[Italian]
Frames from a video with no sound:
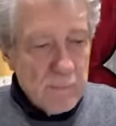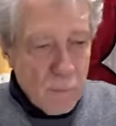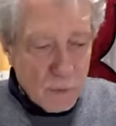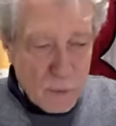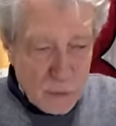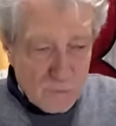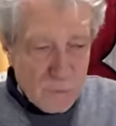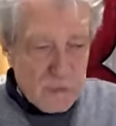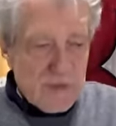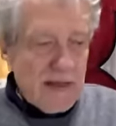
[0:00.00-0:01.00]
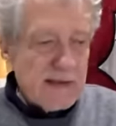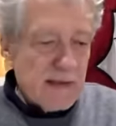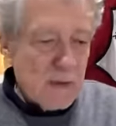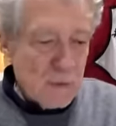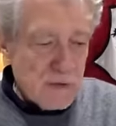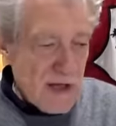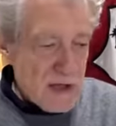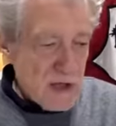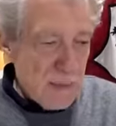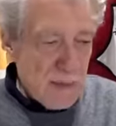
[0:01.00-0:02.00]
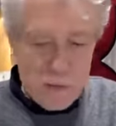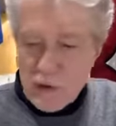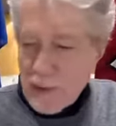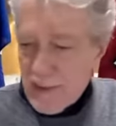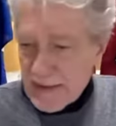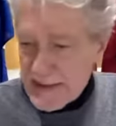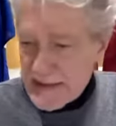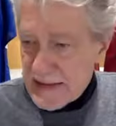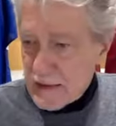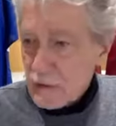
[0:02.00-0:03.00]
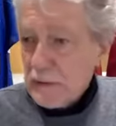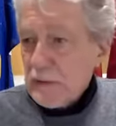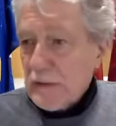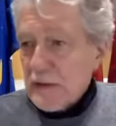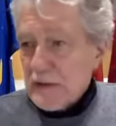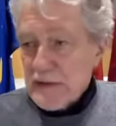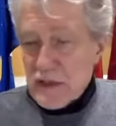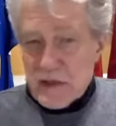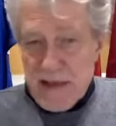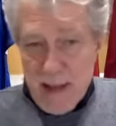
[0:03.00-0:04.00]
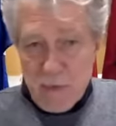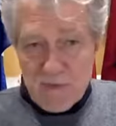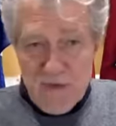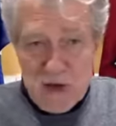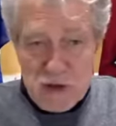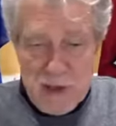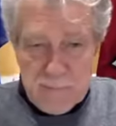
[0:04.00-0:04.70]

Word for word: molto confortante di contagi che per noi è pari a zero. Diamo invece